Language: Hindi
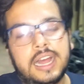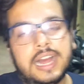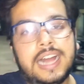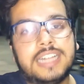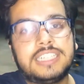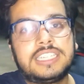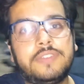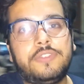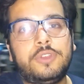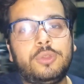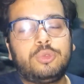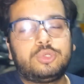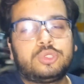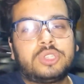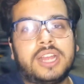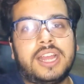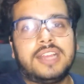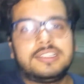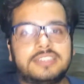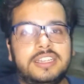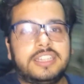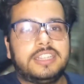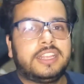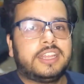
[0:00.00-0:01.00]
आज की वीडियो कुछ
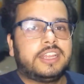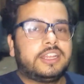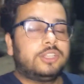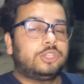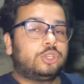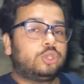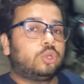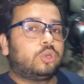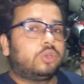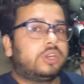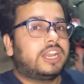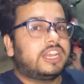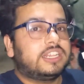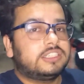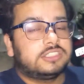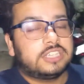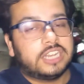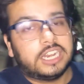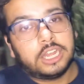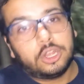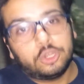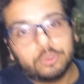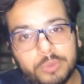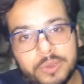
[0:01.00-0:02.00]
खास नहीं है तो अगर
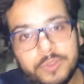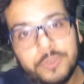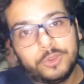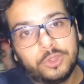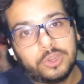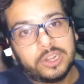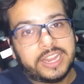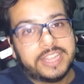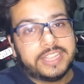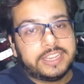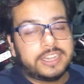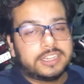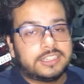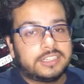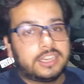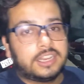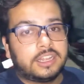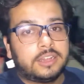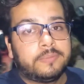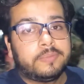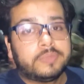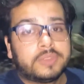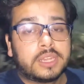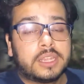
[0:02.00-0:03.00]
अच्छा लगा तो वीडियो को लाइक कर
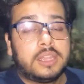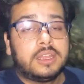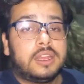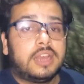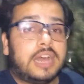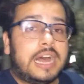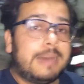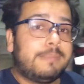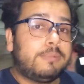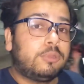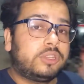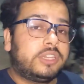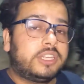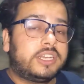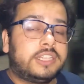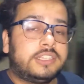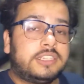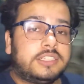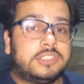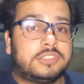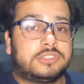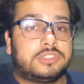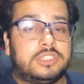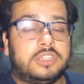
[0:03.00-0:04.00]
देना आप लोग देख रहे
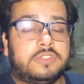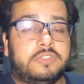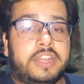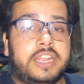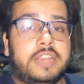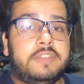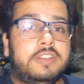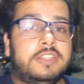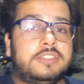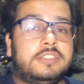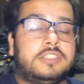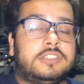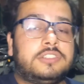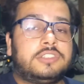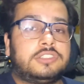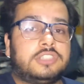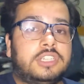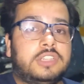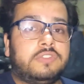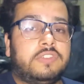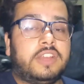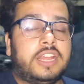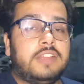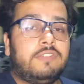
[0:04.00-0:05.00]
हैं थ्री सिक्सटी फाइव डे थ्री
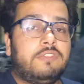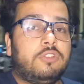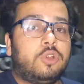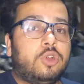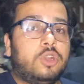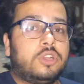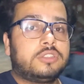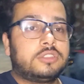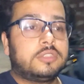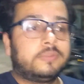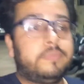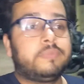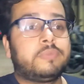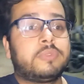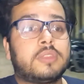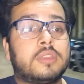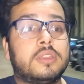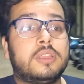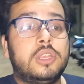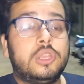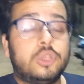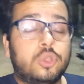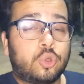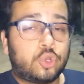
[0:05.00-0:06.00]
सिक्सटी फाइव ब्लॉग्स
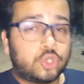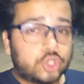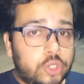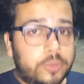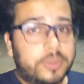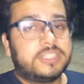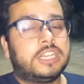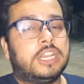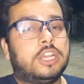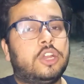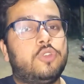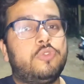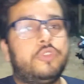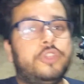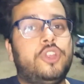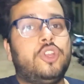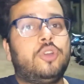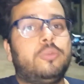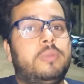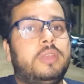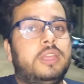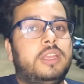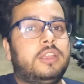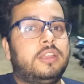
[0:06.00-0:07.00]
कुछ भी अच्छा लगा
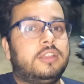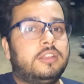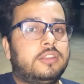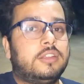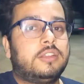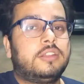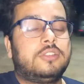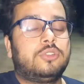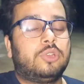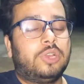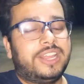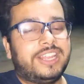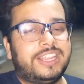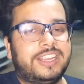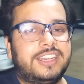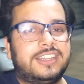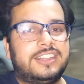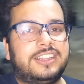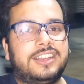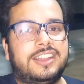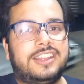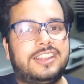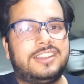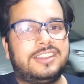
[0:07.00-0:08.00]
वीडियो में तो लाइक कर
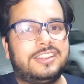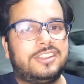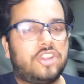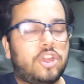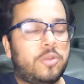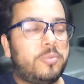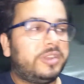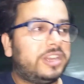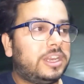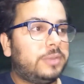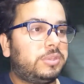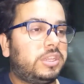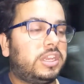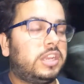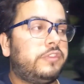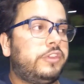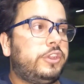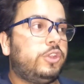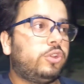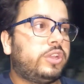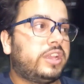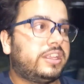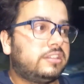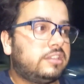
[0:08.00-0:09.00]
देना कमेंट कर बताना
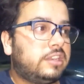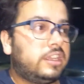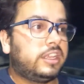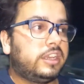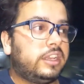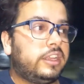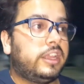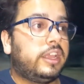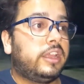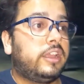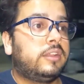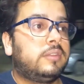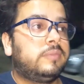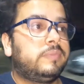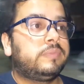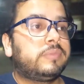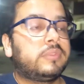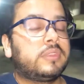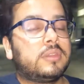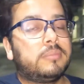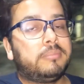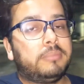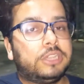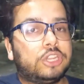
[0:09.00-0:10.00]
वीडियो कैसी लग रही है
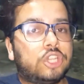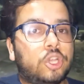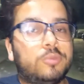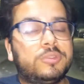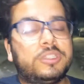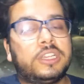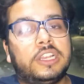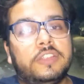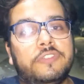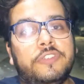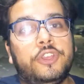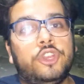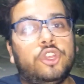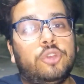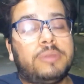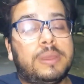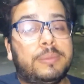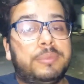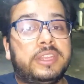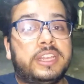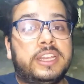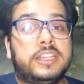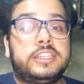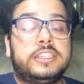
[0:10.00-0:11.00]
मिलता हूँ आपसे अगली वीडियो में
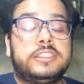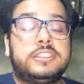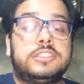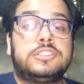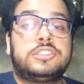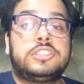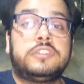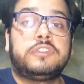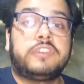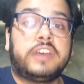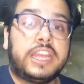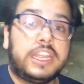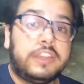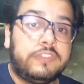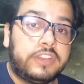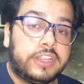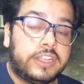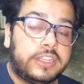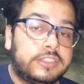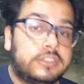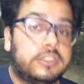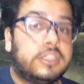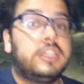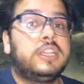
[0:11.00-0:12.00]
आप देख रहे हैं थ्री सिक्सटी फाइव
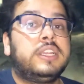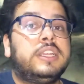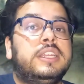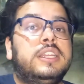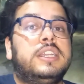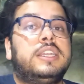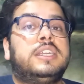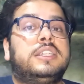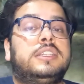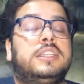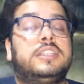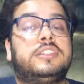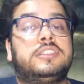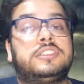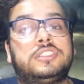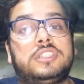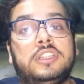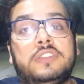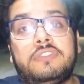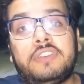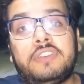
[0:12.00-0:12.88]
डेज़ थ्री सिक्सटी